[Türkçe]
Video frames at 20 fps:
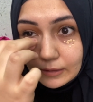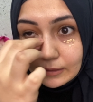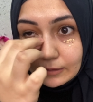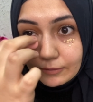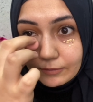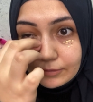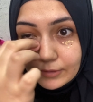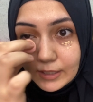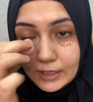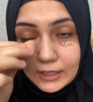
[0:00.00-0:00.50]

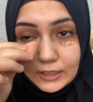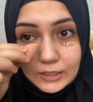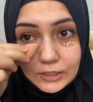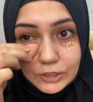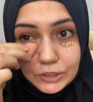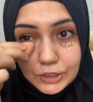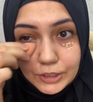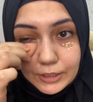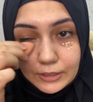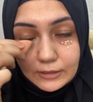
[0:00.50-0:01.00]
Ve
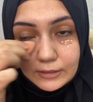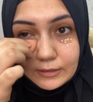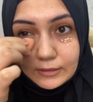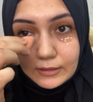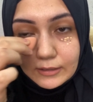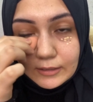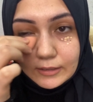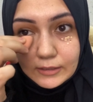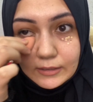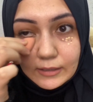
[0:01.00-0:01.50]

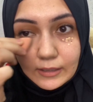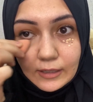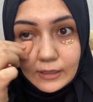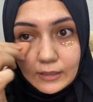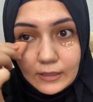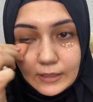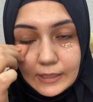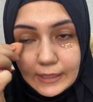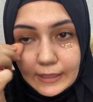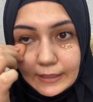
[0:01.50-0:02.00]
kırışıklıkları da
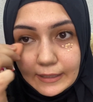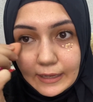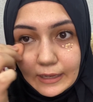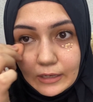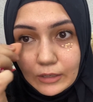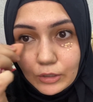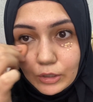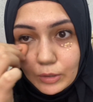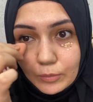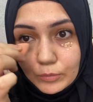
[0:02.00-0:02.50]

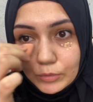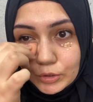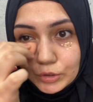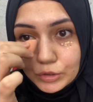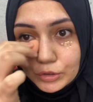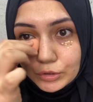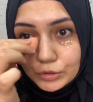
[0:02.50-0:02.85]
engelliyormuş.